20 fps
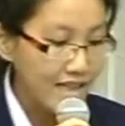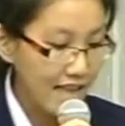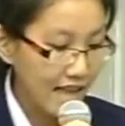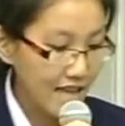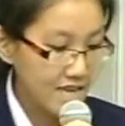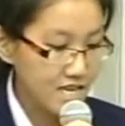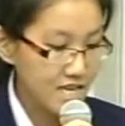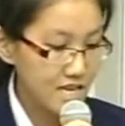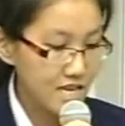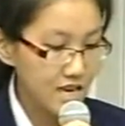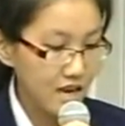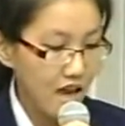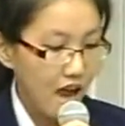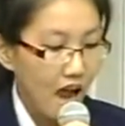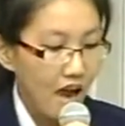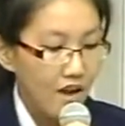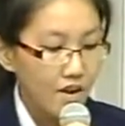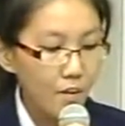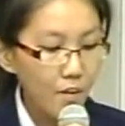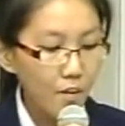但是，
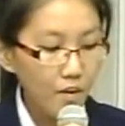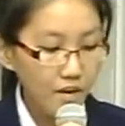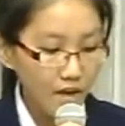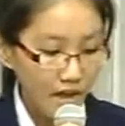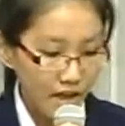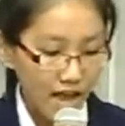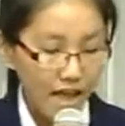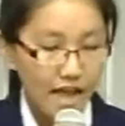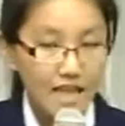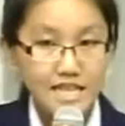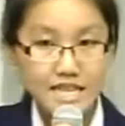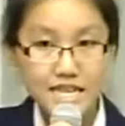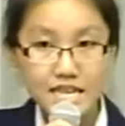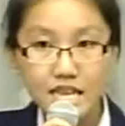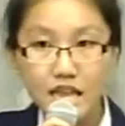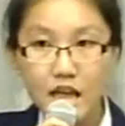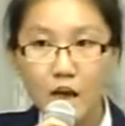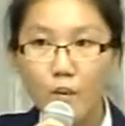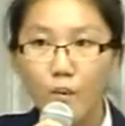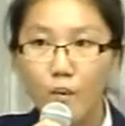如
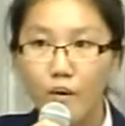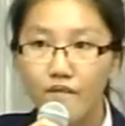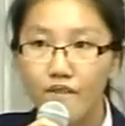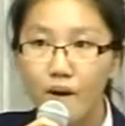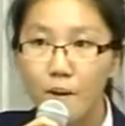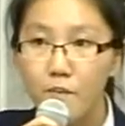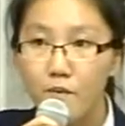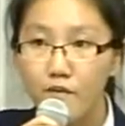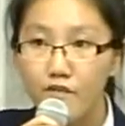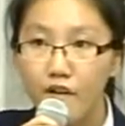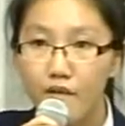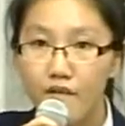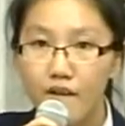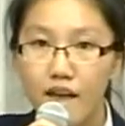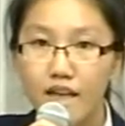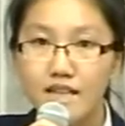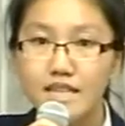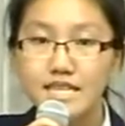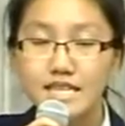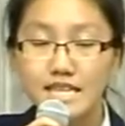今天我方不否
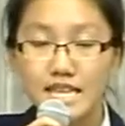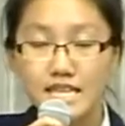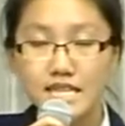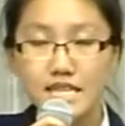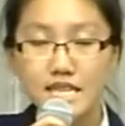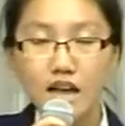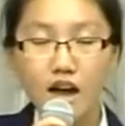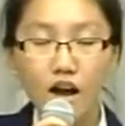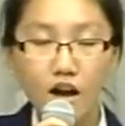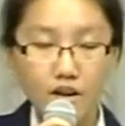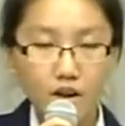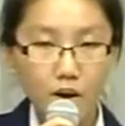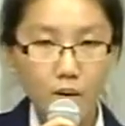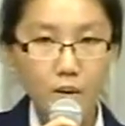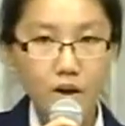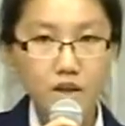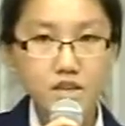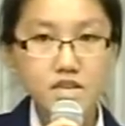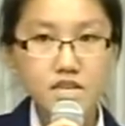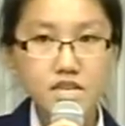认经济和人
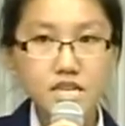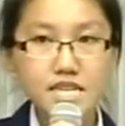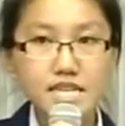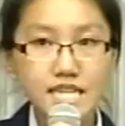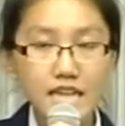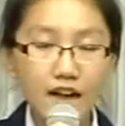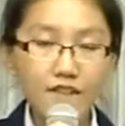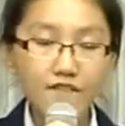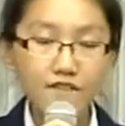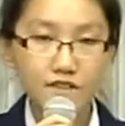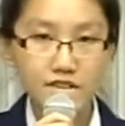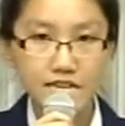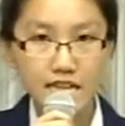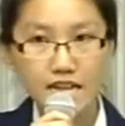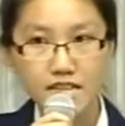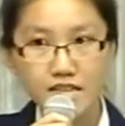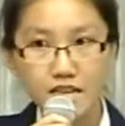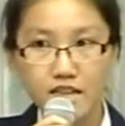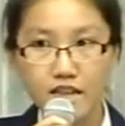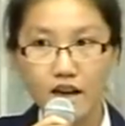文是相辅
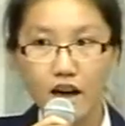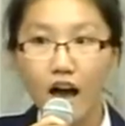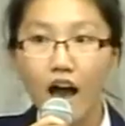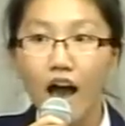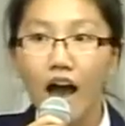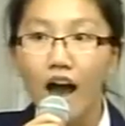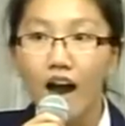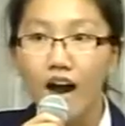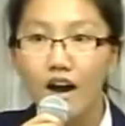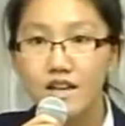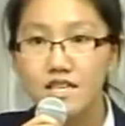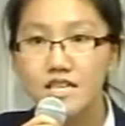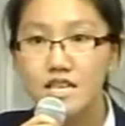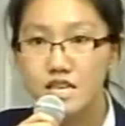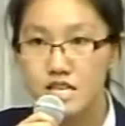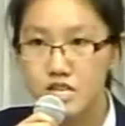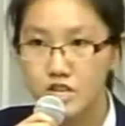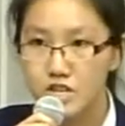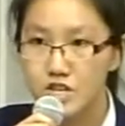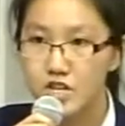相成的，何
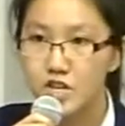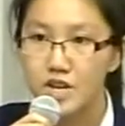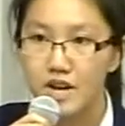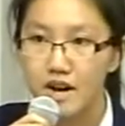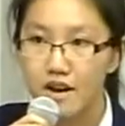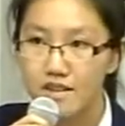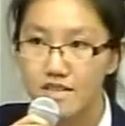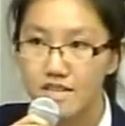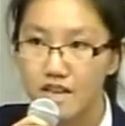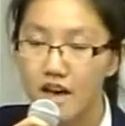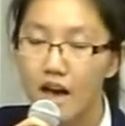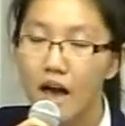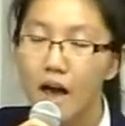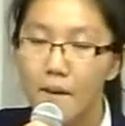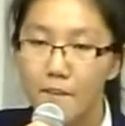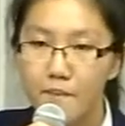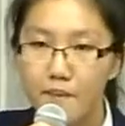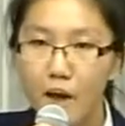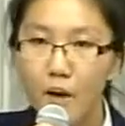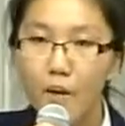者失去，何者
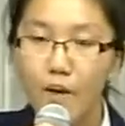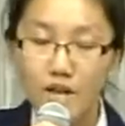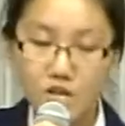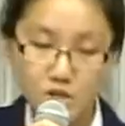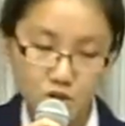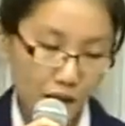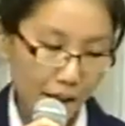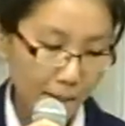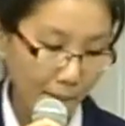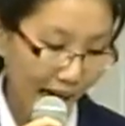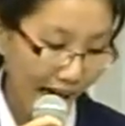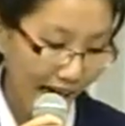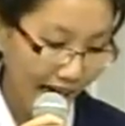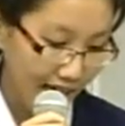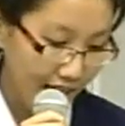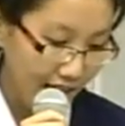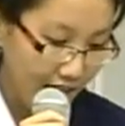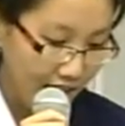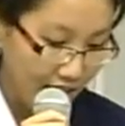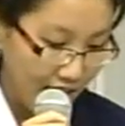便会衰
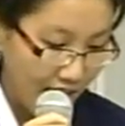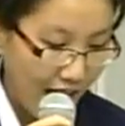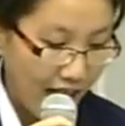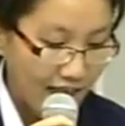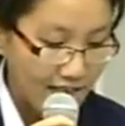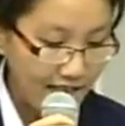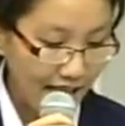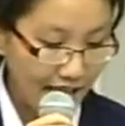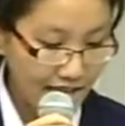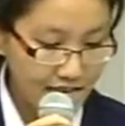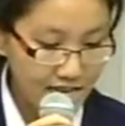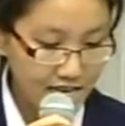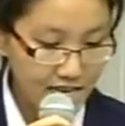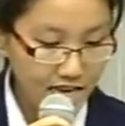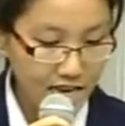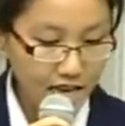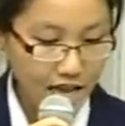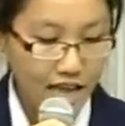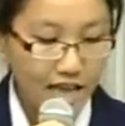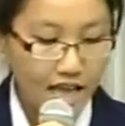败。但
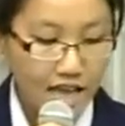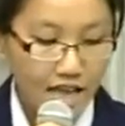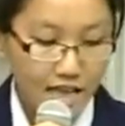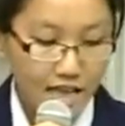是，